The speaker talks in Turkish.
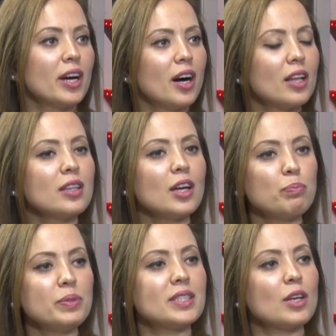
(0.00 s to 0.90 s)
Allah
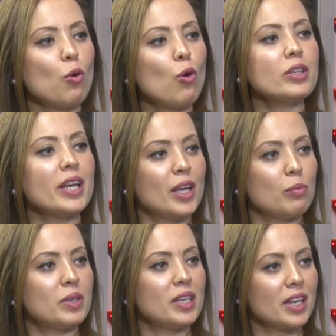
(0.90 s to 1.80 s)
bize ol
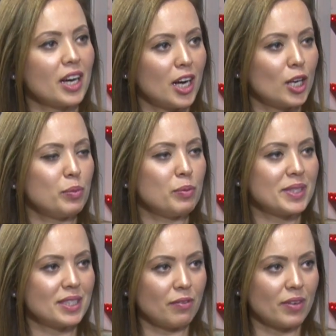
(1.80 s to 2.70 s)
emrini
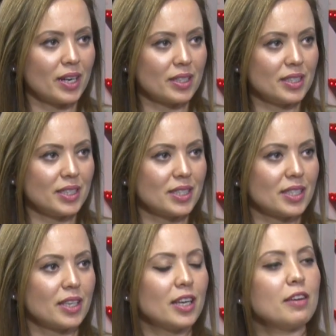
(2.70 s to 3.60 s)
kalbimize
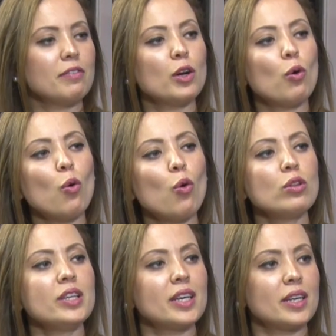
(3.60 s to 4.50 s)
verdiyse ve
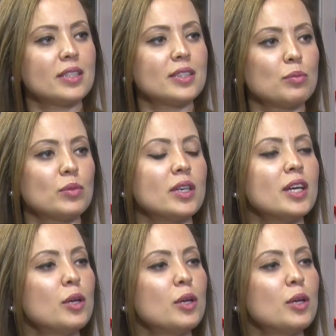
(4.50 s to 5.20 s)
ol yaratımı